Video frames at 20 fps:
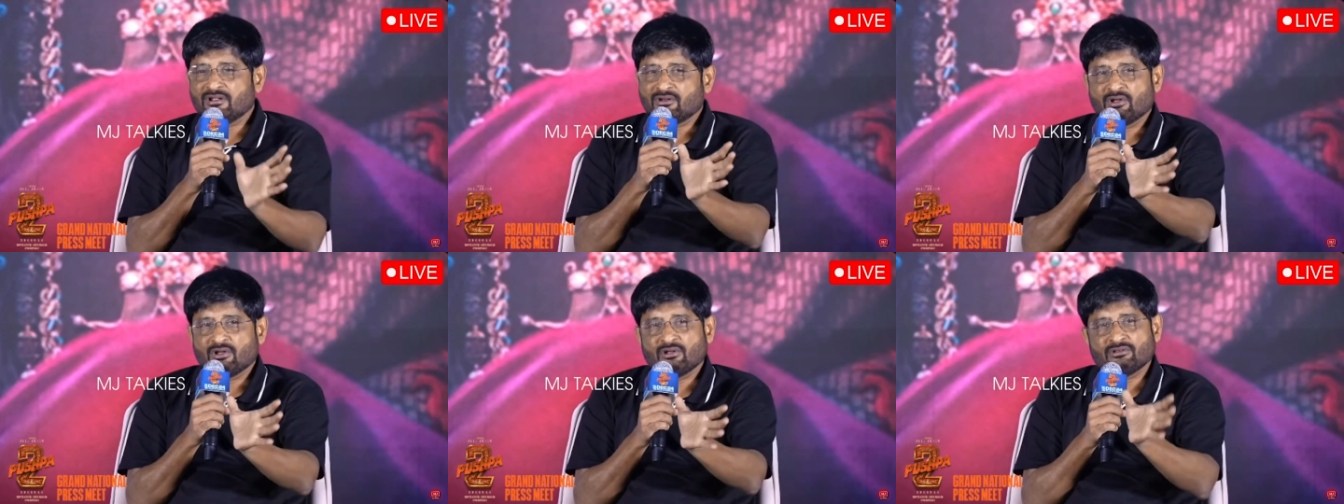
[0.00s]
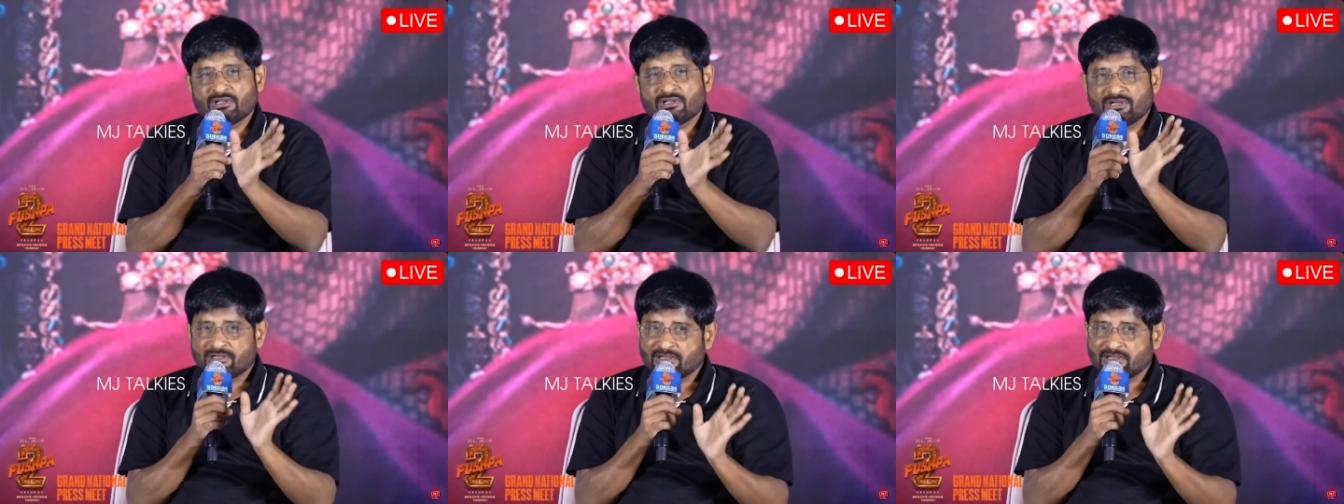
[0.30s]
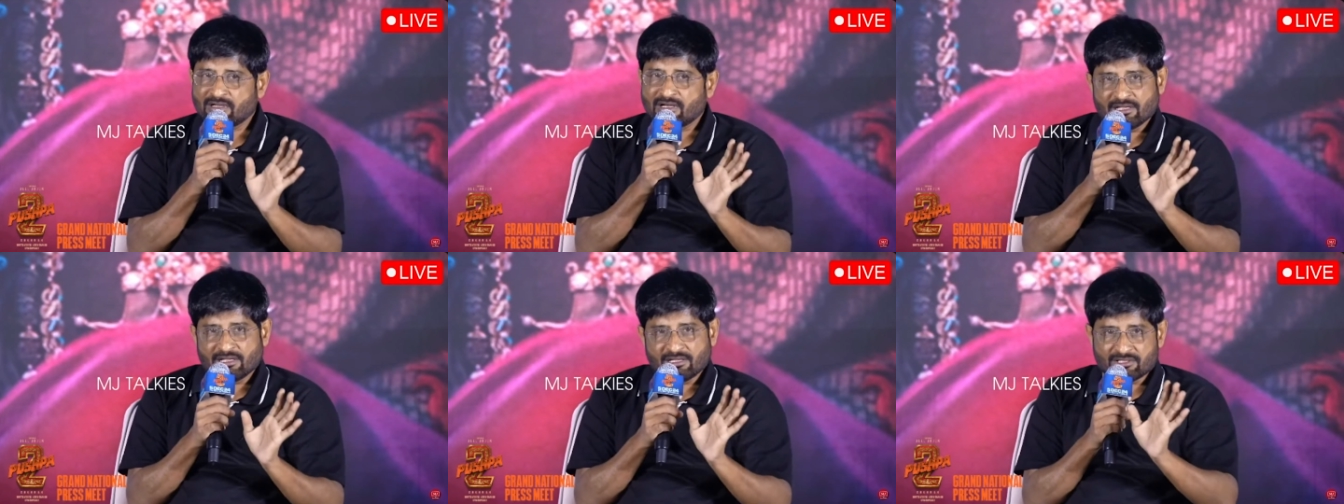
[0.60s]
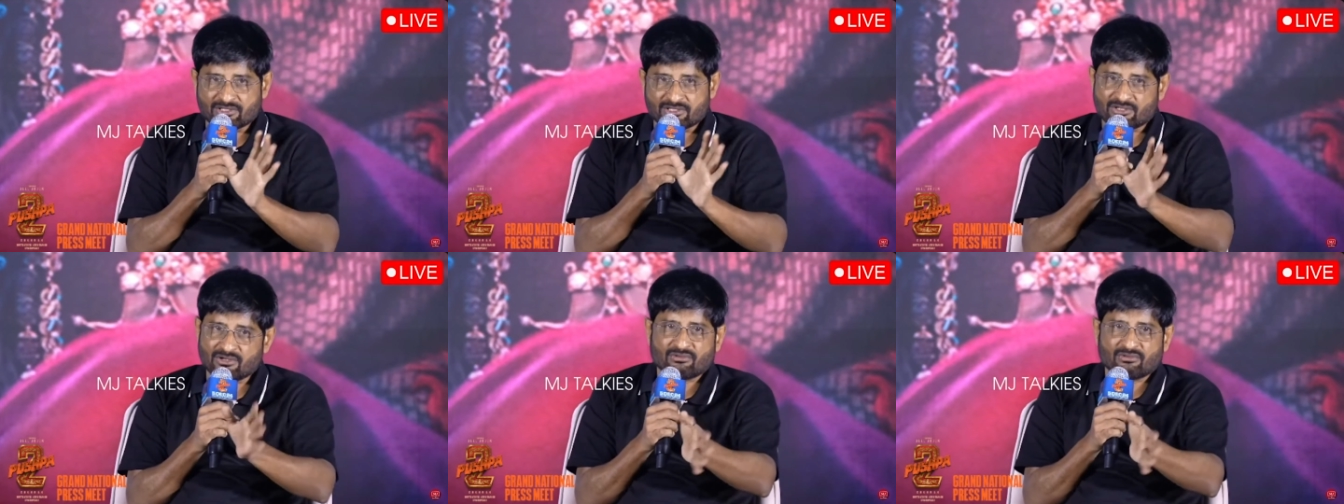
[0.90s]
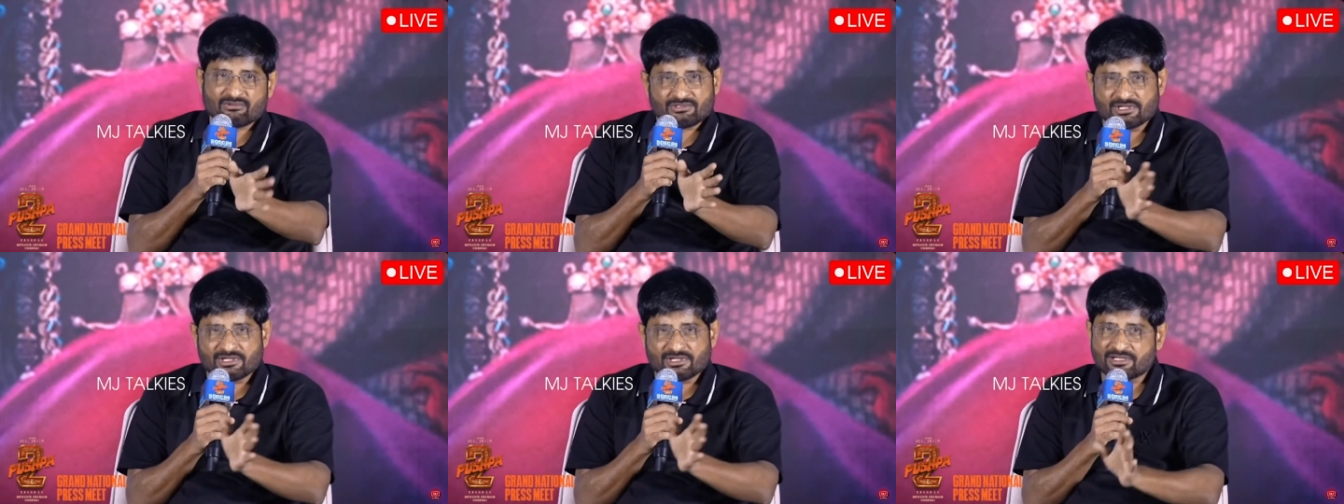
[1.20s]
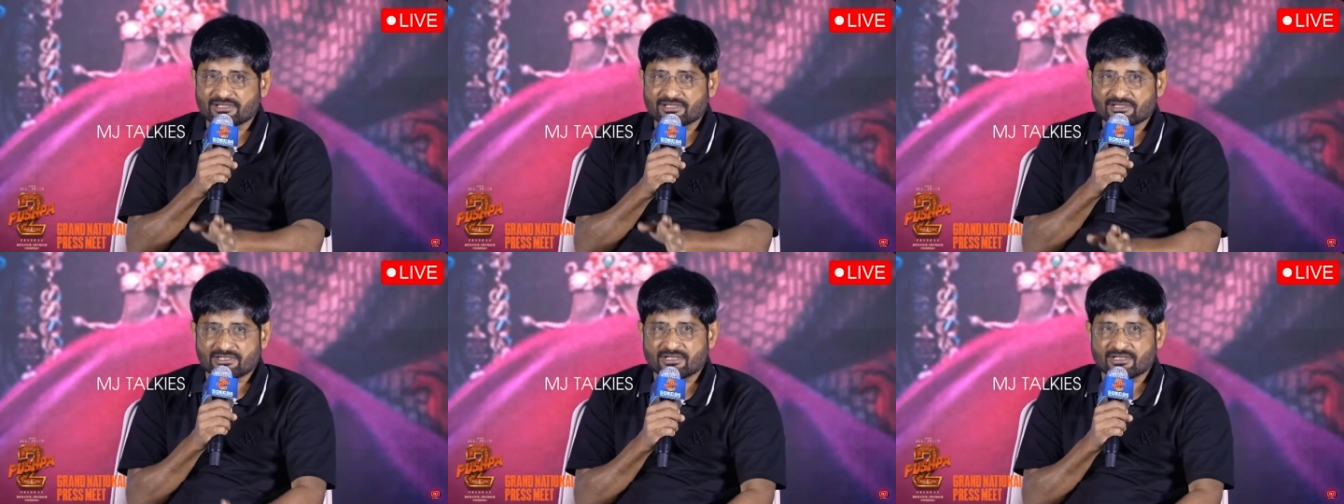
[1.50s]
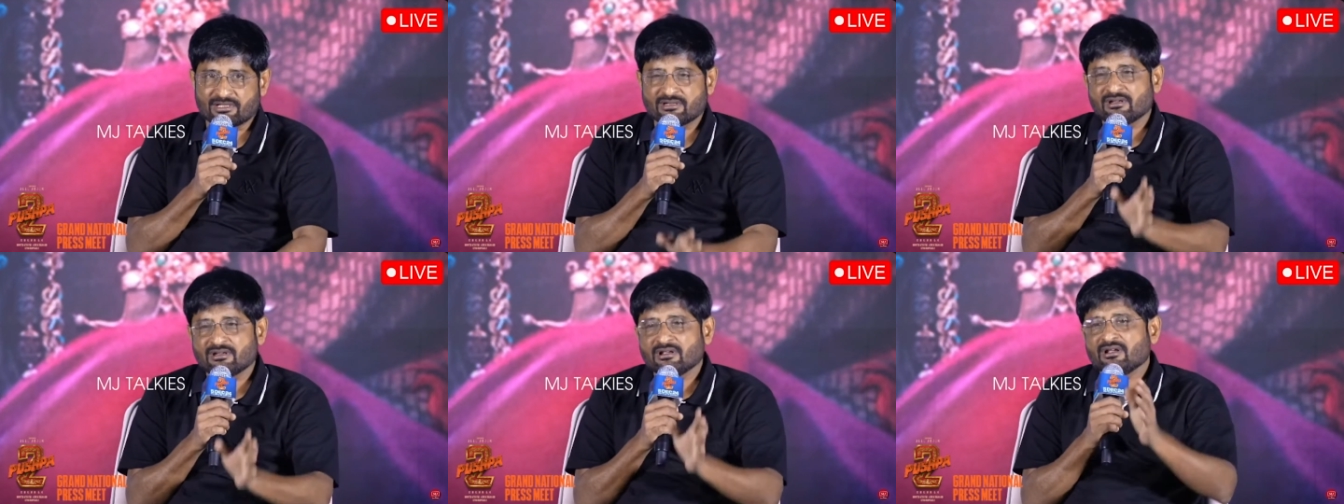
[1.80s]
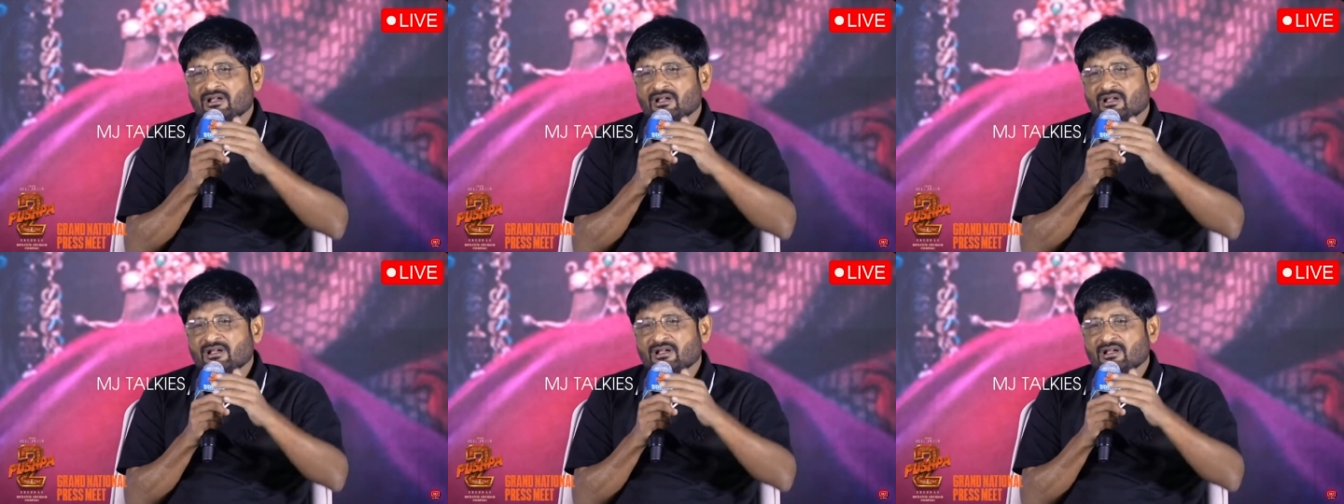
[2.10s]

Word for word: నాన్ థియేట్రికల్ హైయెస్ట్లో చేసింది సార్